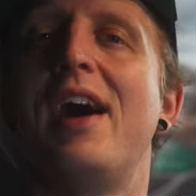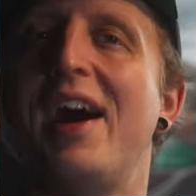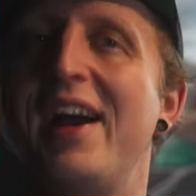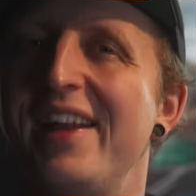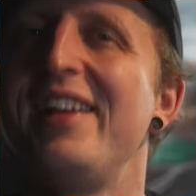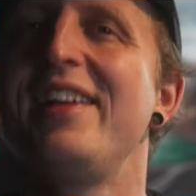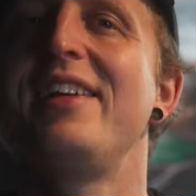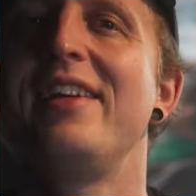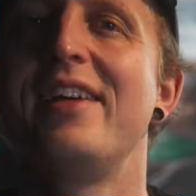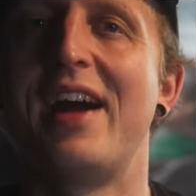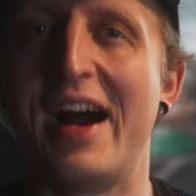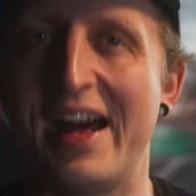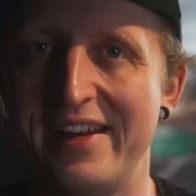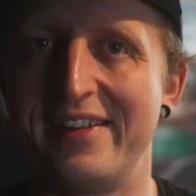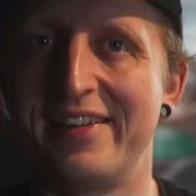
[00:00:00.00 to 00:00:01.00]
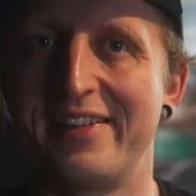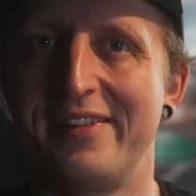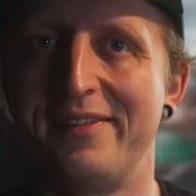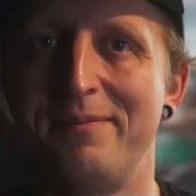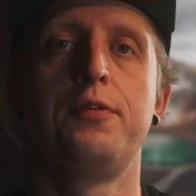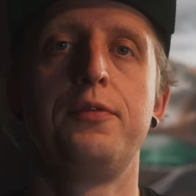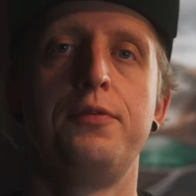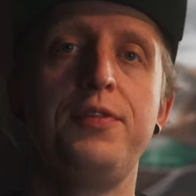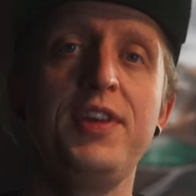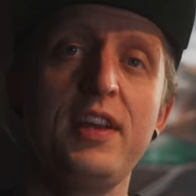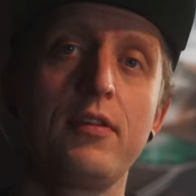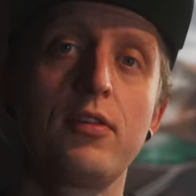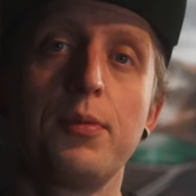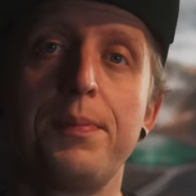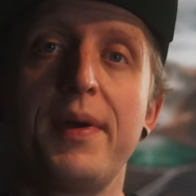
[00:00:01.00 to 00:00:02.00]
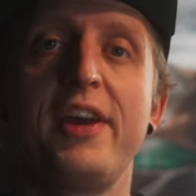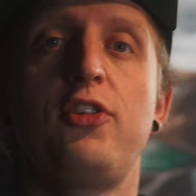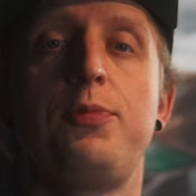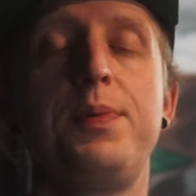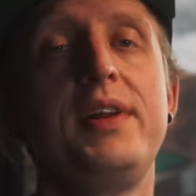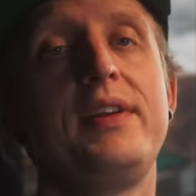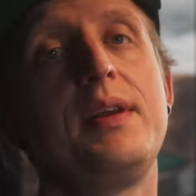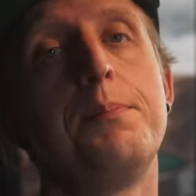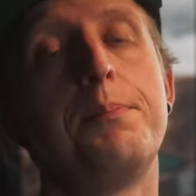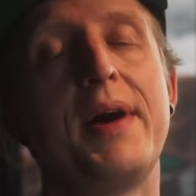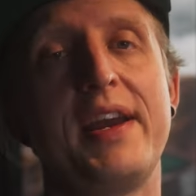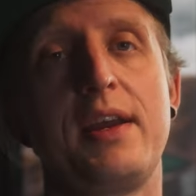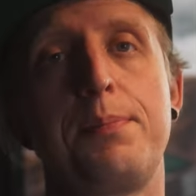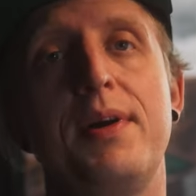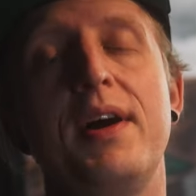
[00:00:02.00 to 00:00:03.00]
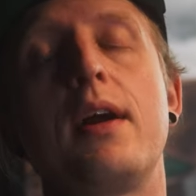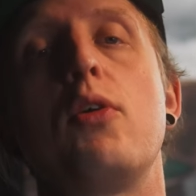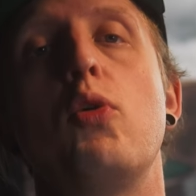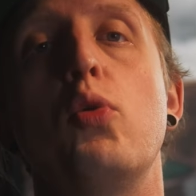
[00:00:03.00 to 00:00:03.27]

einigen anderen, wie zum Beispiel dem Bikepark